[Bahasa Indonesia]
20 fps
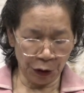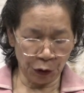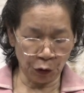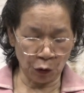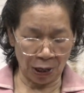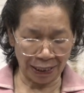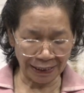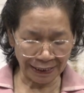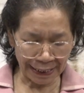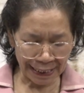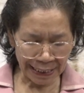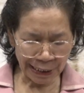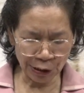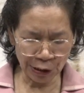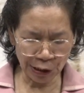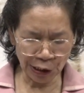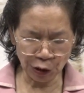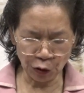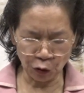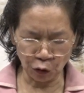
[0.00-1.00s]
Tuhan
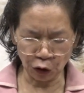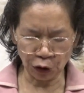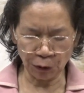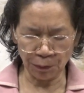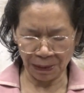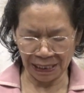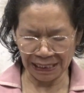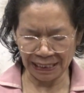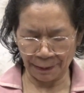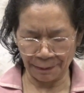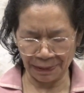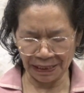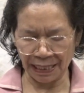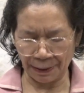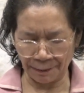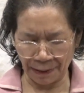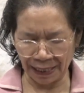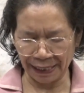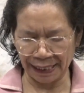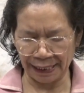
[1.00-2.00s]
Yesus turut
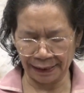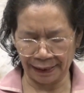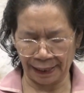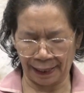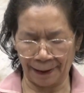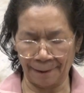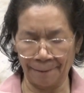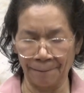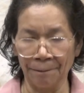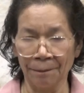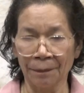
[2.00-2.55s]
bersama-sama kita